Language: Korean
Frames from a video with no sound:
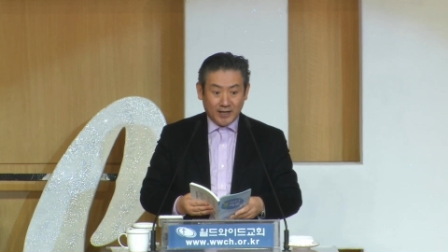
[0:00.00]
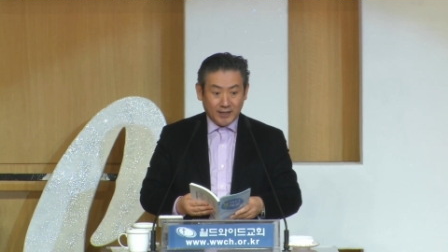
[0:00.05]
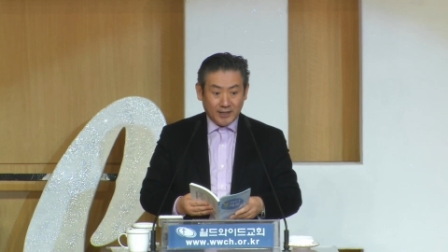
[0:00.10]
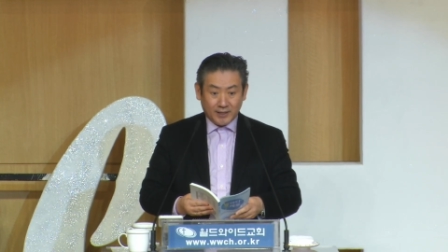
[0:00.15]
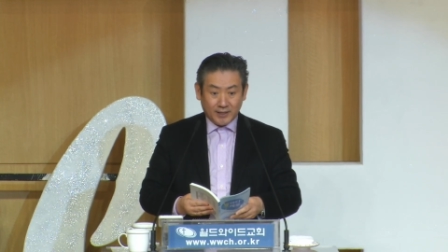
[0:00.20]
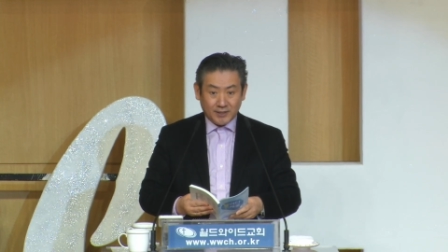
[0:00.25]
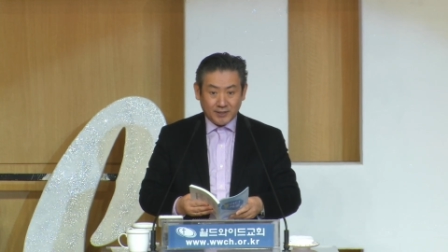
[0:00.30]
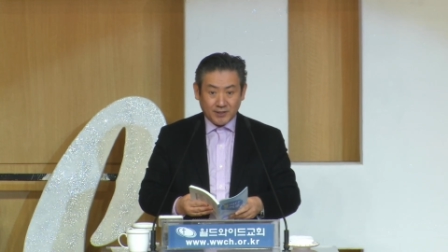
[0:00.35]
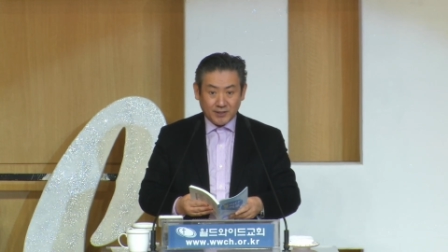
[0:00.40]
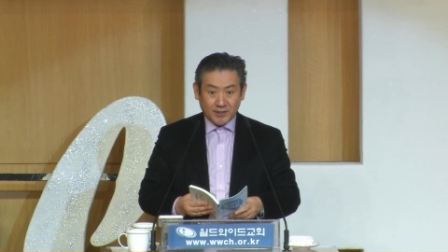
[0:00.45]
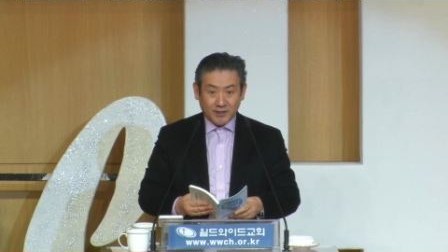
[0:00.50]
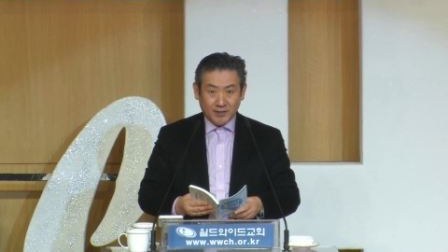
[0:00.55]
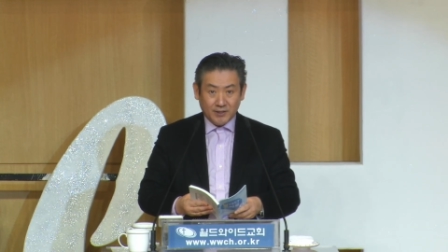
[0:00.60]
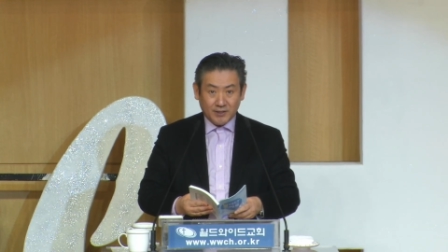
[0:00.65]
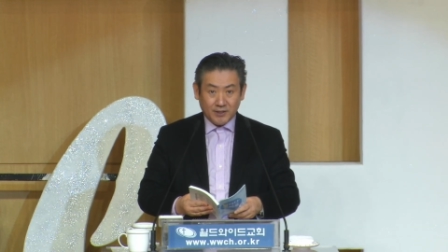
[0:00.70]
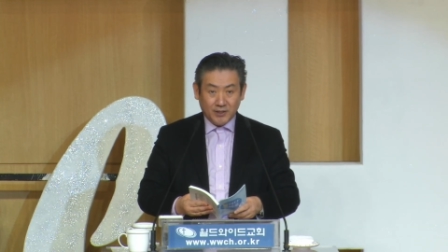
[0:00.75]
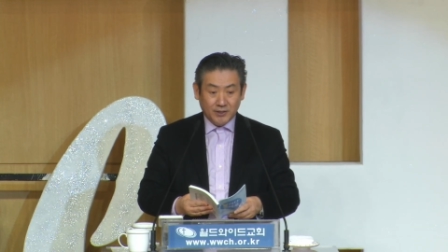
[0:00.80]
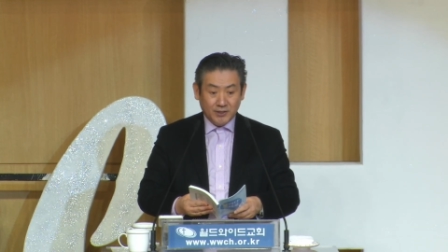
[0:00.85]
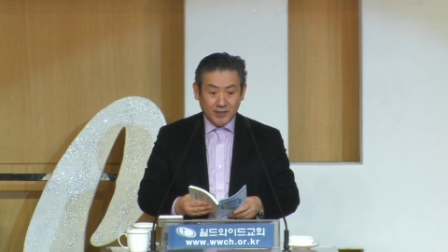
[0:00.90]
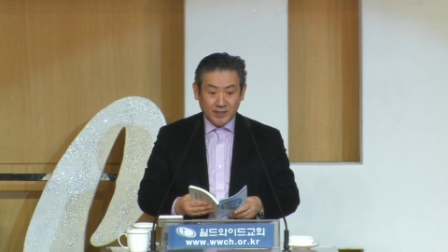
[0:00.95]

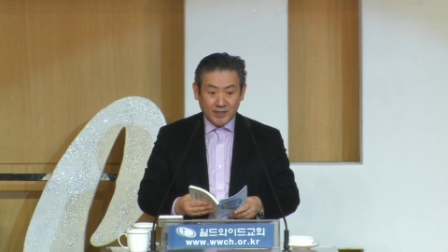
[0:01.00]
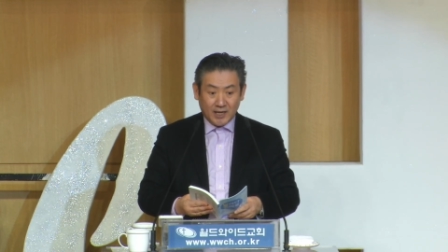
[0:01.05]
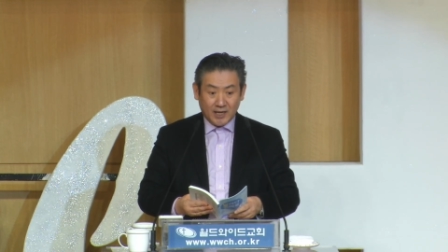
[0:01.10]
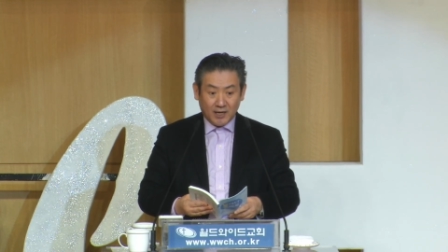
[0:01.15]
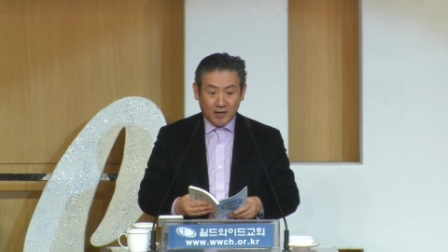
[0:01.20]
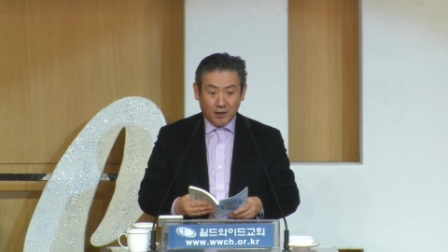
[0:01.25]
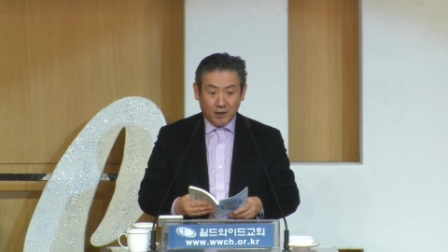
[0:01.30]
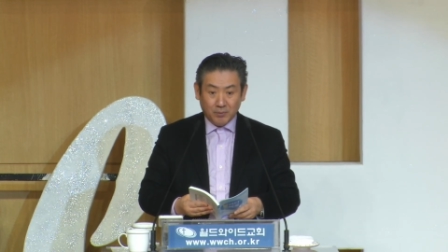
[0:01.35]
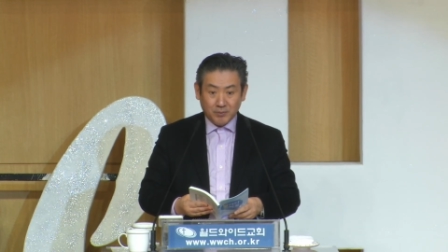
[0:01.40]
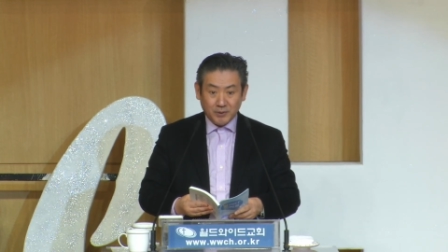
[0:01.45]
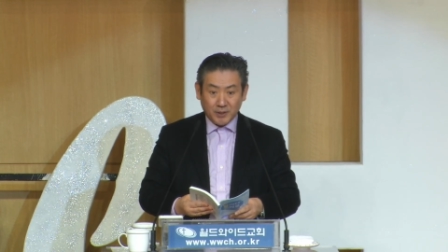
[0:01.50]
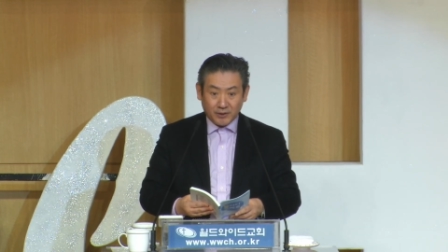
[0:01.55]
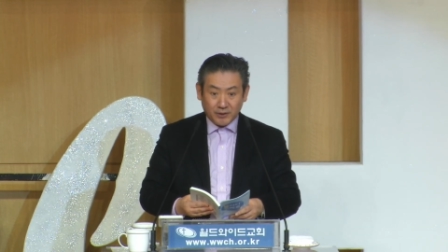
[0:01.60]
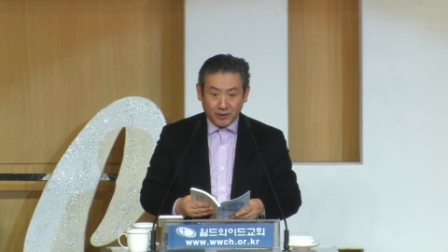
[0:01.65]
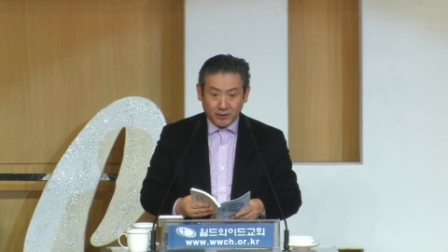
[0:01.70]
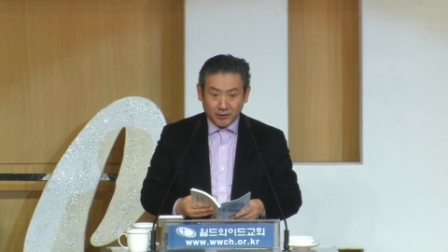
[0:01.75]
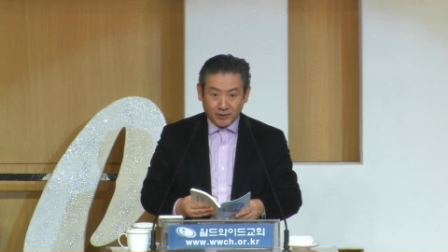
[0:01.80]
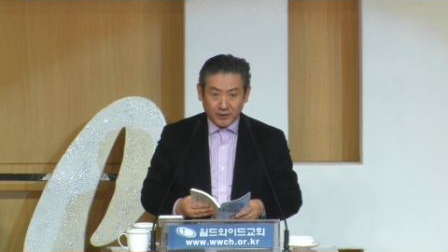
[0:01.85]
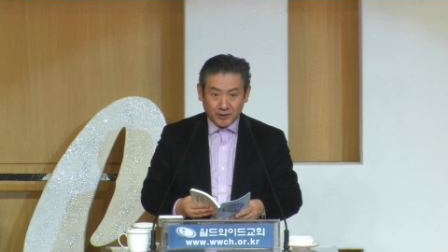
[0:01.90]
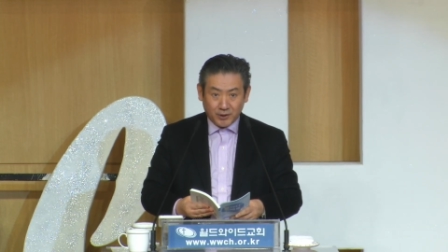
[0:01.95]
하나님께서 선지자가
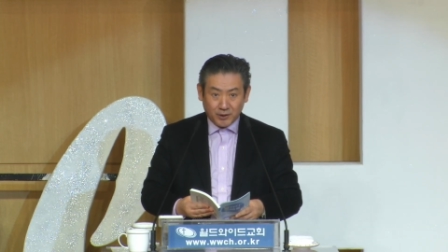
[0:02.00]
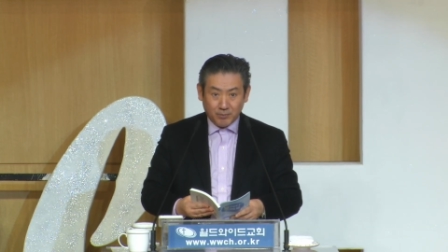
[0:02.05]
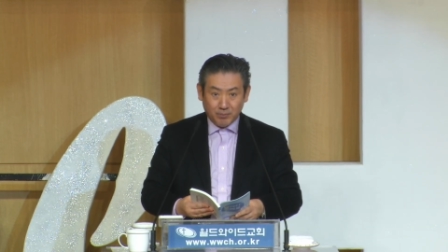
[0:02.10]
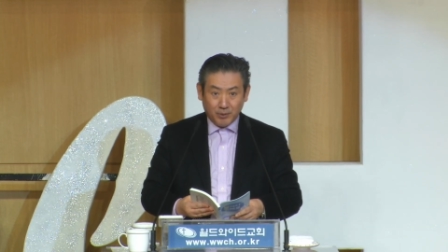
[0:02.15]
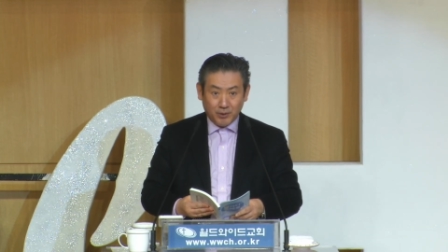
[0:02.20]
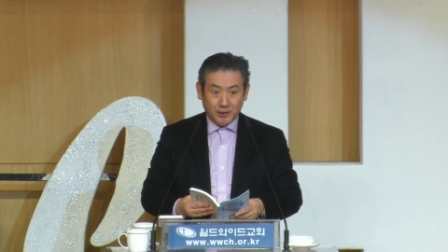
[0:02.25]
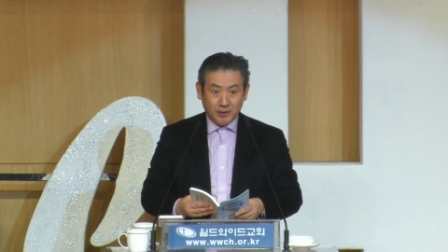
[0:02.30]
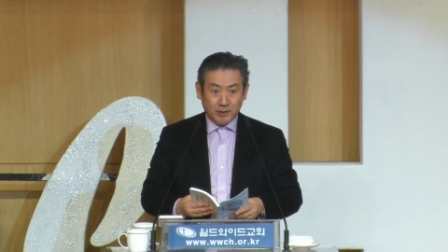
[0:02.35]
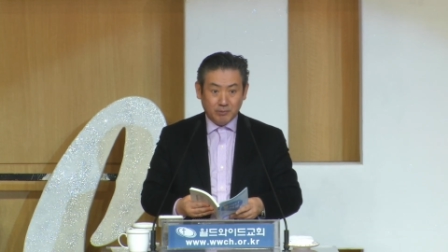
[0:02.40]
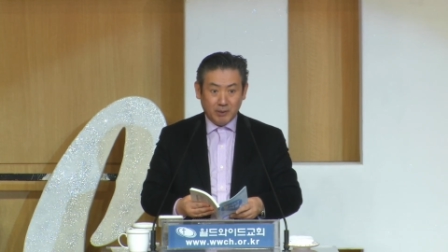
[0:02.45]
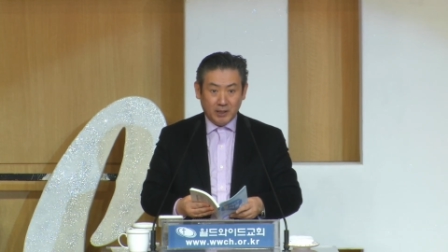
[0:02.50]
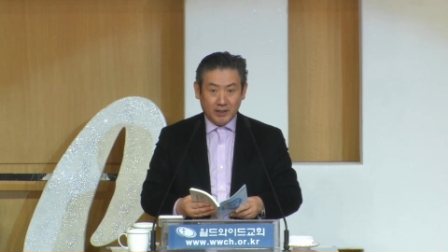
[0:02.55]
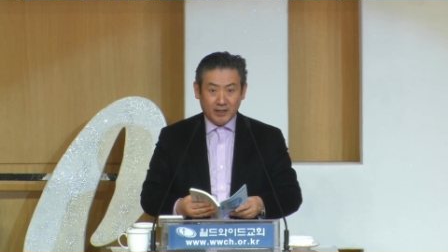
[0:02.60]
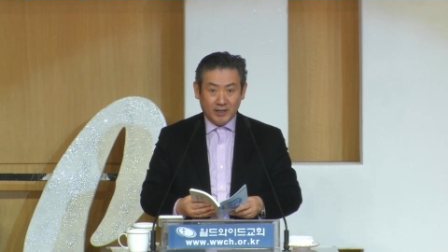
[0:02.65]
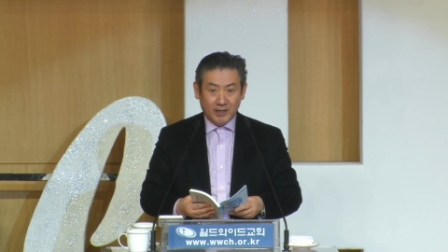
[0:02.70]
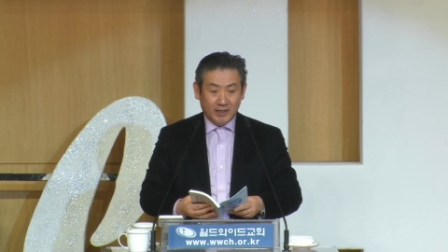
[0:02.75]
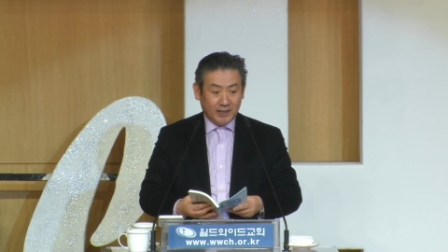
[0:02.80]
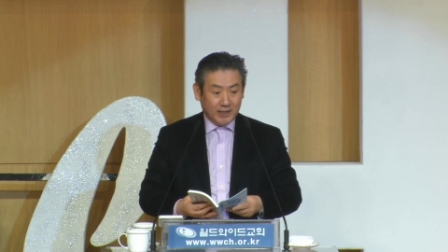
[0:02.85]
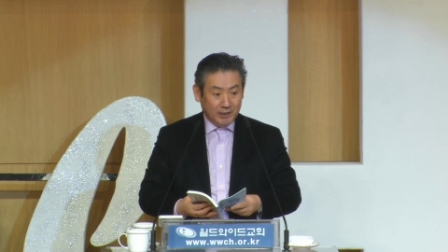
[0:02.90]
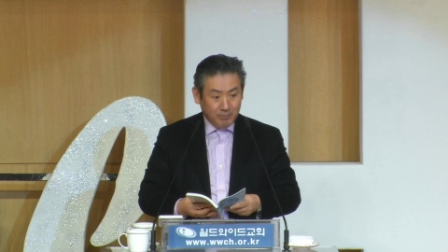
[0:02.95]
없었던 것처럼
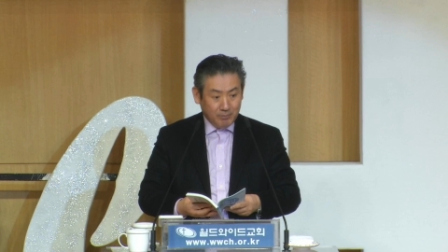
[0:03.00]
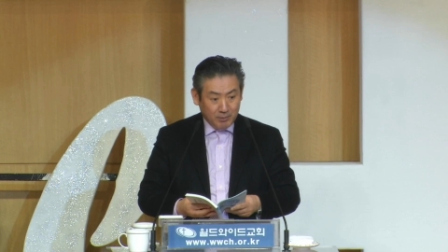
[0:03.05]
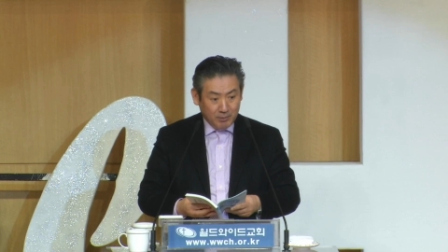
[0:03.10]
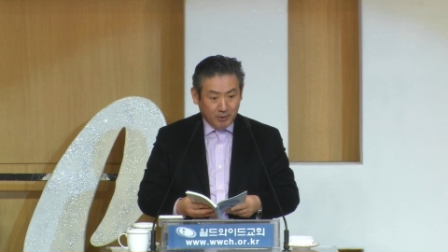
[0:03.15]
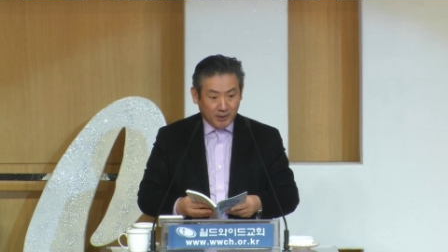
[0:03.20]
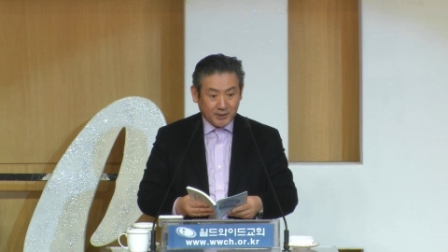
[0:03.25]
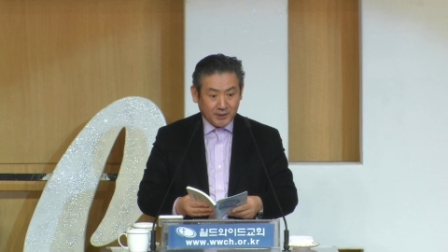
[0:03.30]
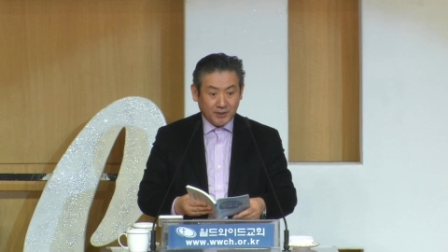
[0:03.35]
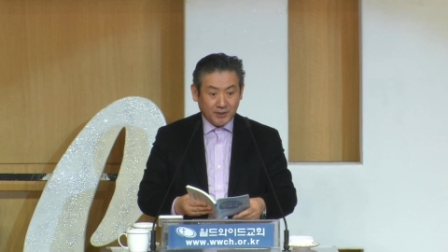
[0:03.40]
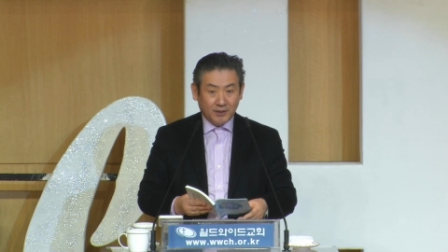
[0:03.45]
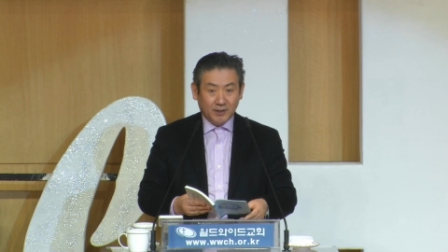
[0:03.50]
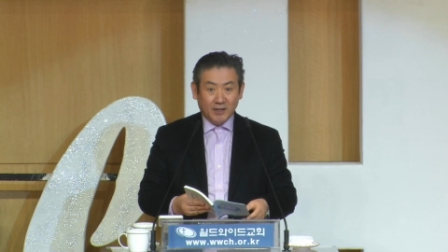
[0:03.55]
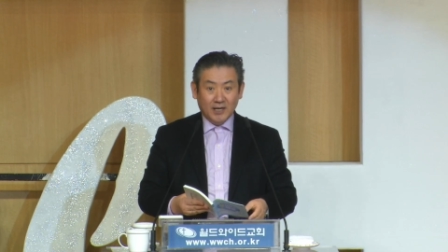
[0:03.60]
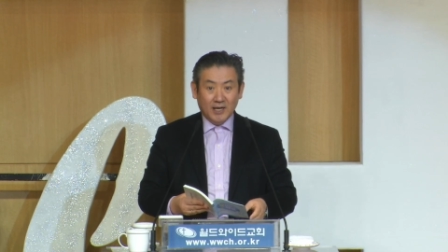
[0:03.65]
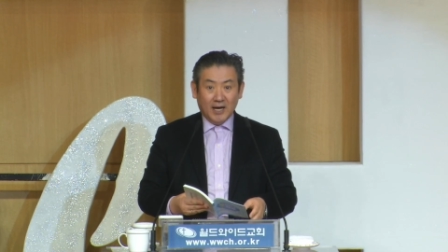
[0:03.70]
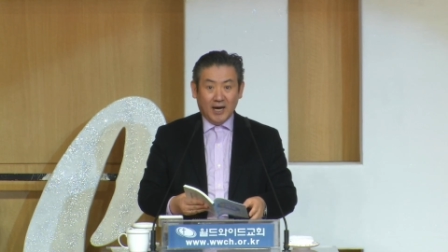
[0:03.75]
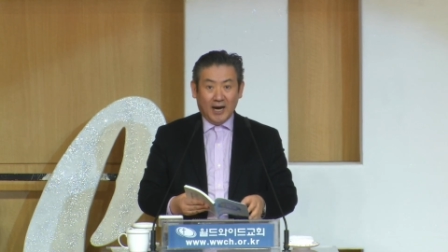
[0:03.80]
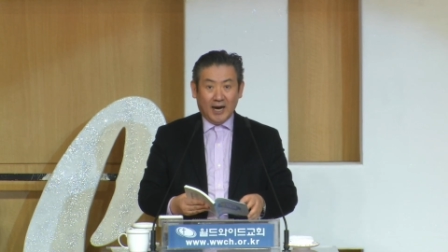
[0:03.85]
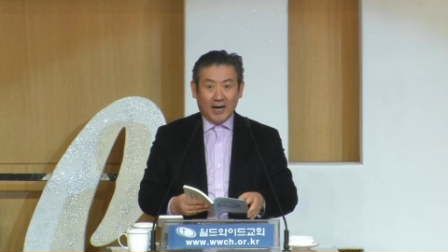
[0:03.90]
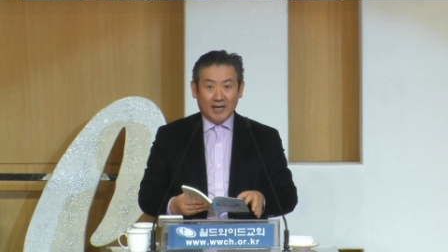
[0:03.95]
보이지만 이미 벌써